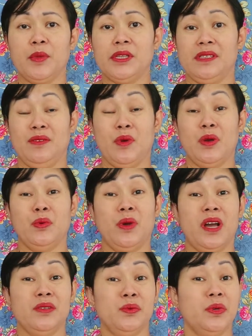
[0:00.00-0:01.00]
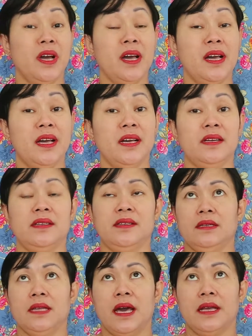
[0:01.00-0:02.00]
peristiwa duka juga
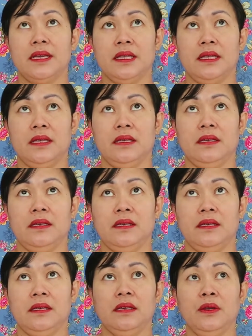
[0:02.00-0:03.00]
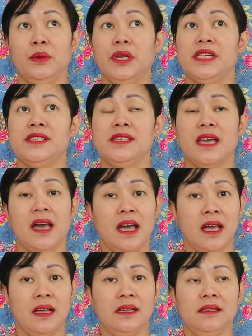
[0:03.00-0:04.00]
dari
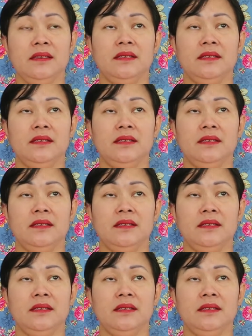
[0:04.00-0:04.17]
Indonesia